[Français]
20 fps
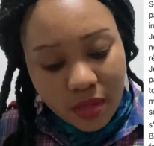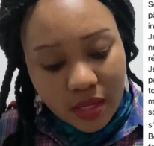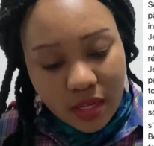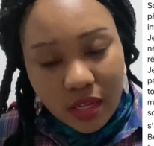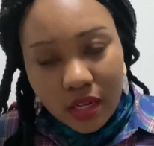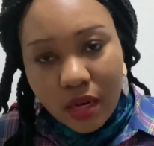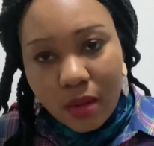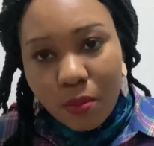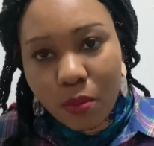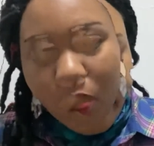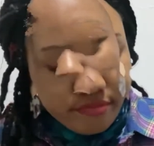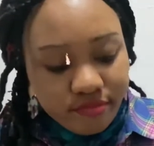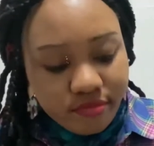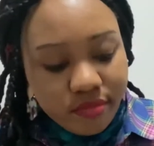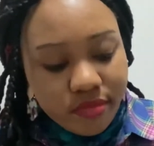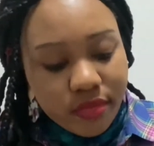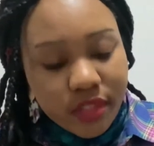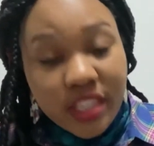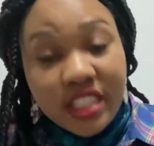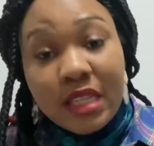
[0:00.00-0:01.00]
à la mort.
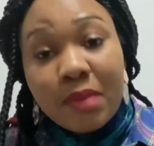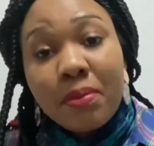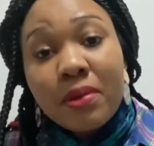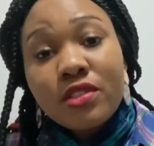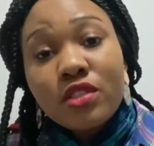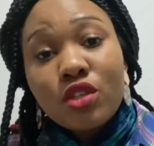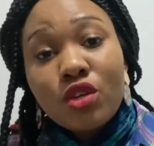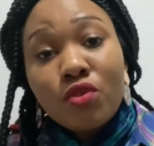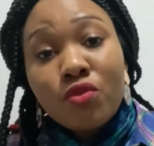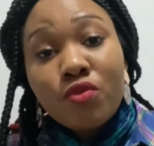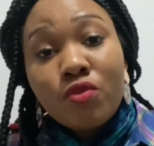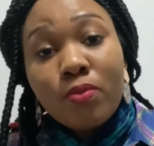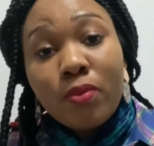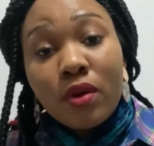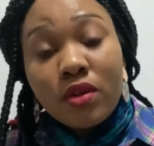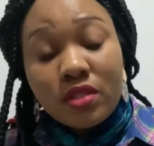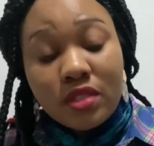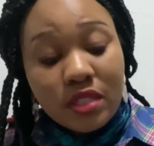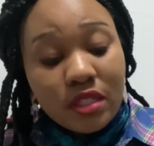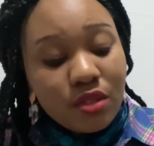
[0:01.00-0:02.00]
Je ne sais pas ce que vous
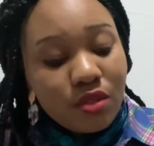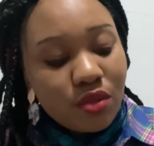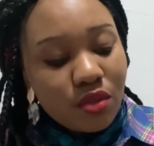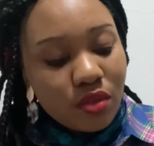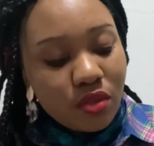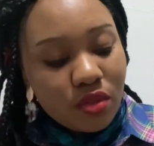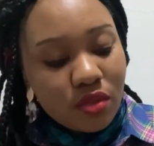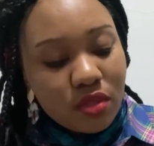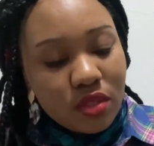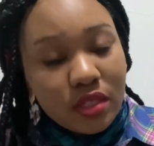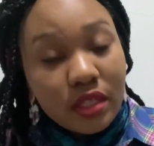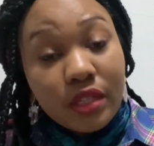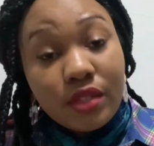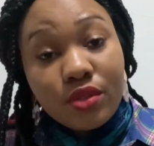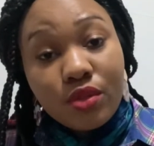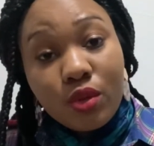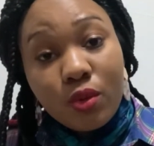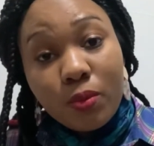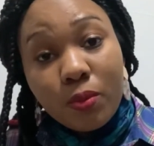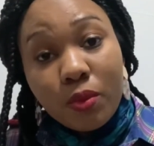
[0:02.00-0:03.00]
pensez de ces
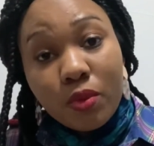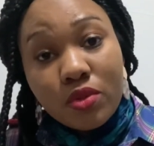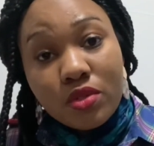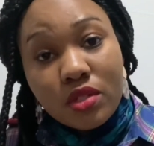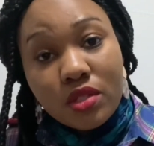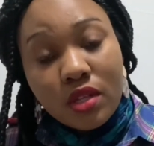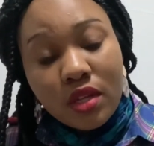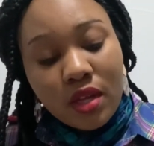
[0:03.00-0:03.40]
deux postes.